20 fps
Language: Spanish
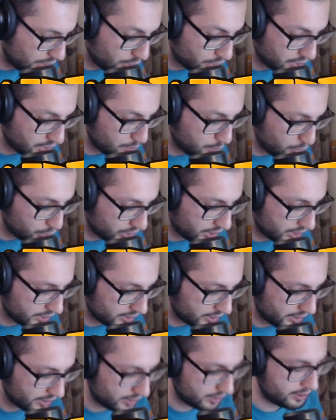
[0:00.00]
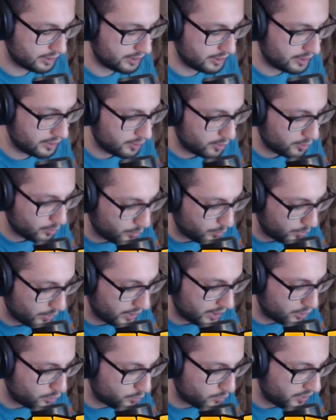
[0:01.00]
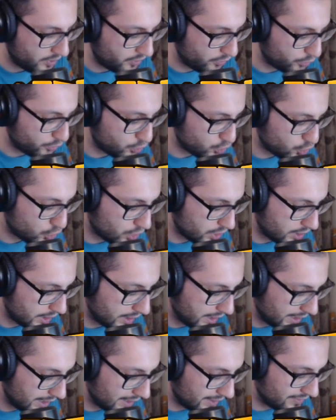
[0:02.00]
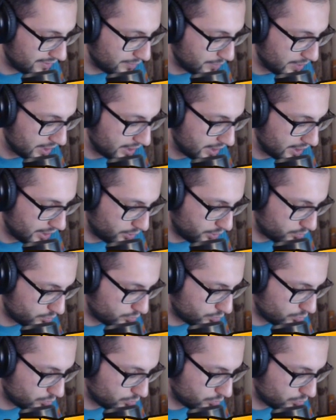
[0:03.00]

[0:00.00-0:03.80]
cosa importante para los mazos de cementerio.